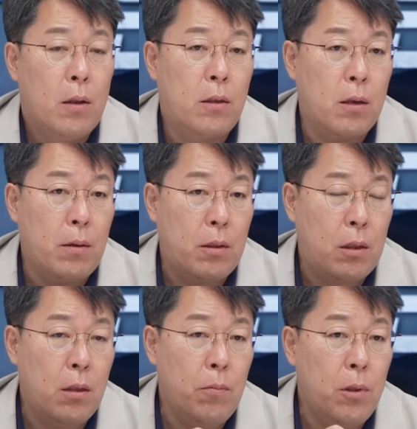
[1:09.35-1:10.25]
진짜
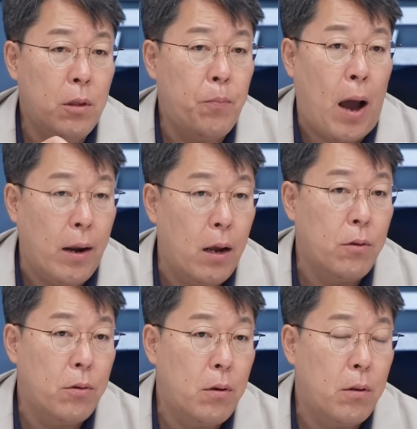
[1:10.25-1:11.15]
식민지 만행을
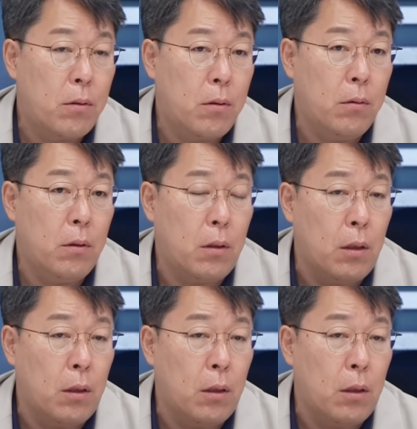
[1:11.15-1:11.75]
저질렀던